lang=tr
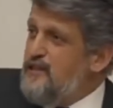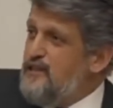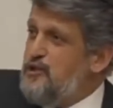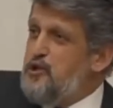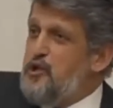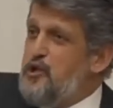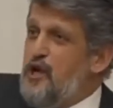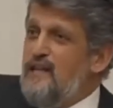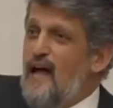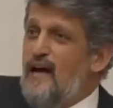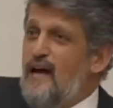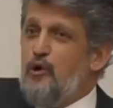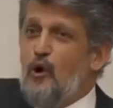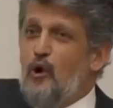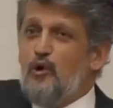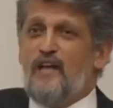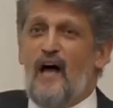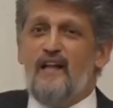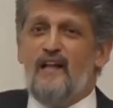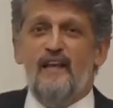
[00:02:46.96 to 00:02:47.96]
Tansu Çiller
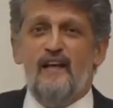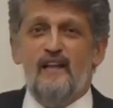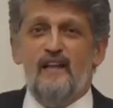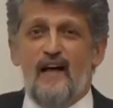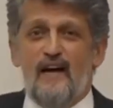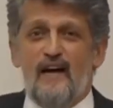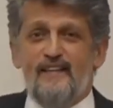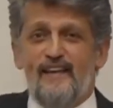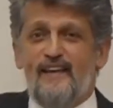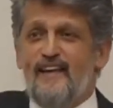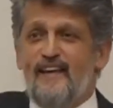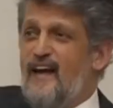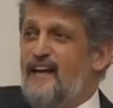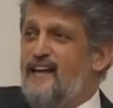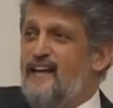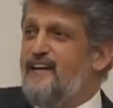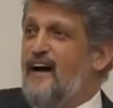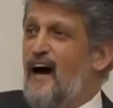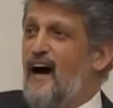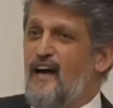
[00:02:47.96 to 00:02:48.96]
90'lı yıllarda iki
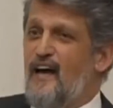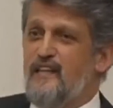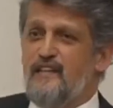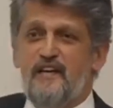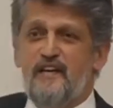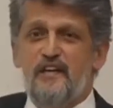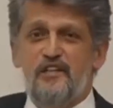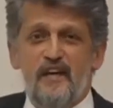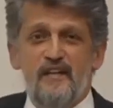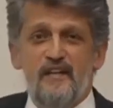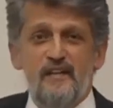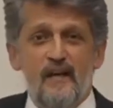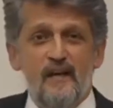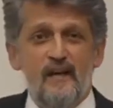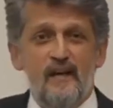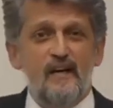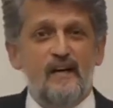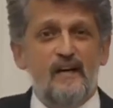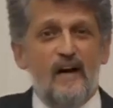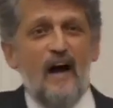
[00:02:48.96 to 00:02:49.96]
tane kayalık
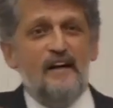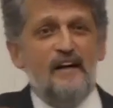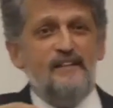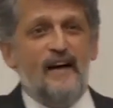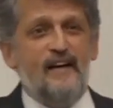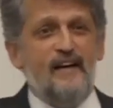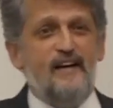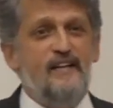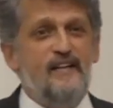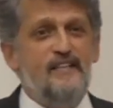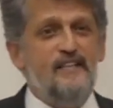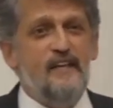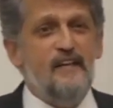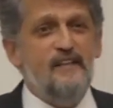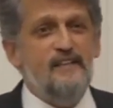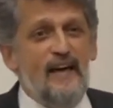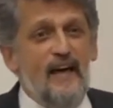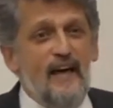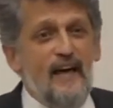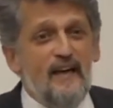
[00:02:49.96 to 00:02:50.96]
için Kardak
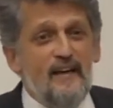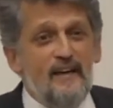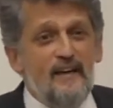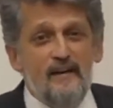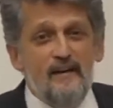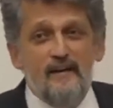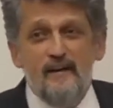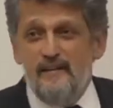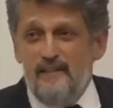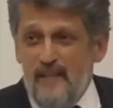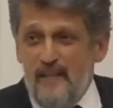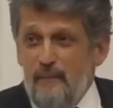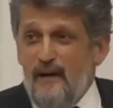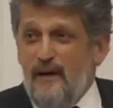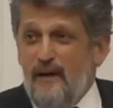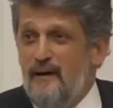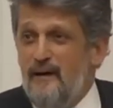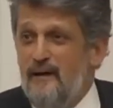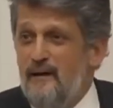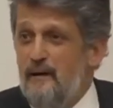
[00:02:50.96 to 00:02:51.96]
krizinde
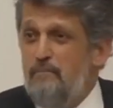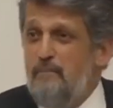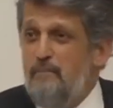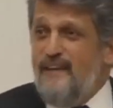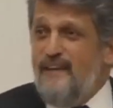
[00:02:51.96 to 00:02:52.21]
değil mi